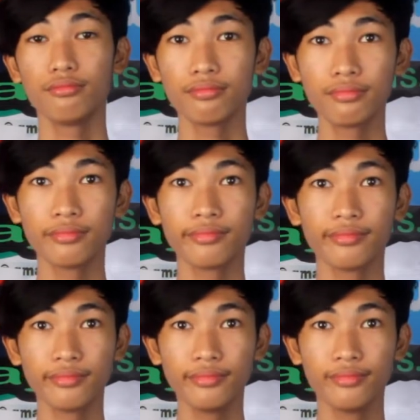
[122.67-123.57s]

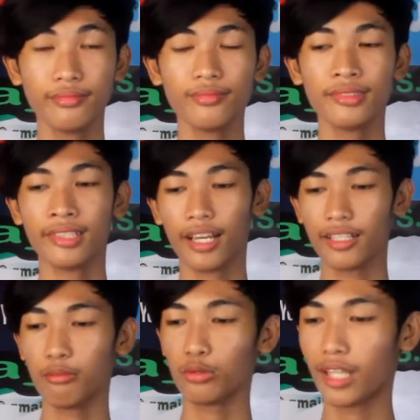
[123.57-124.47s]
Mm-hmm.
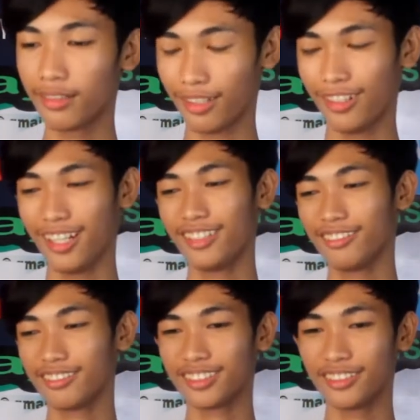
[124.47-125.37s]
Nakalimutan ko na yung